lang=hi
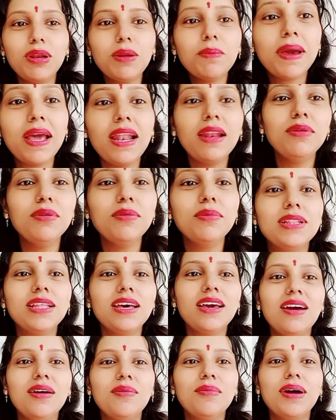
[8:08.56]
पहले भी
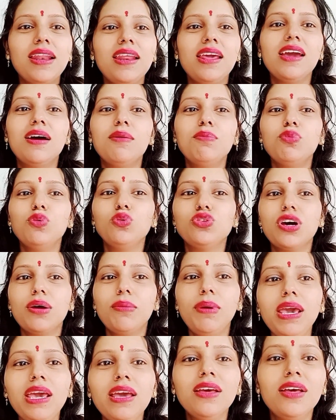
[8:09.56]
बताया हमारे यहाँ पूजा
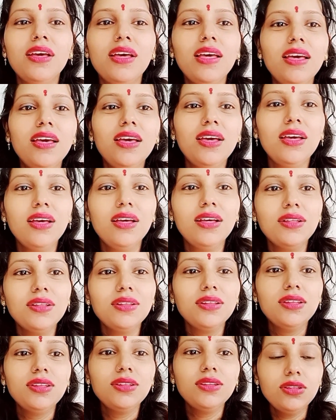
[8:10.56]
में
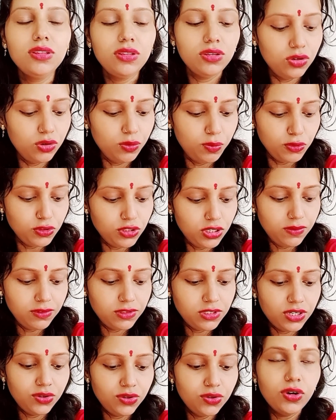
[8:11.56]
तो पूजा
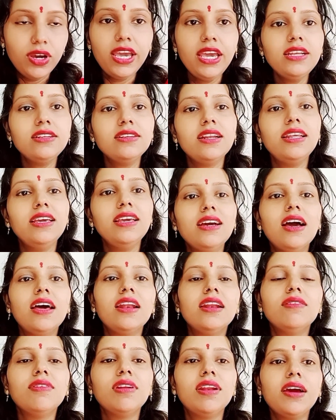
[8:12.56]
वूजा हो गई चलिए खाना
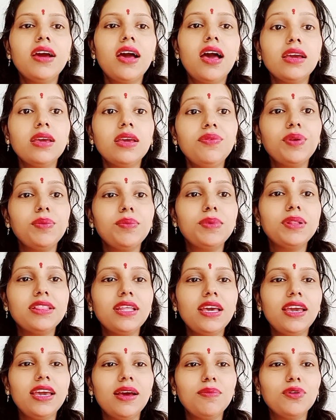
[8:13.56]
वाना खा के फिर मिलते
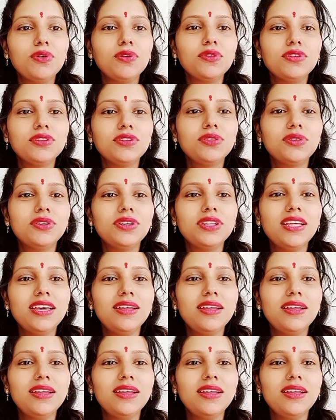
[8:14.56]
हैं आप लोगों से थोड़ी देर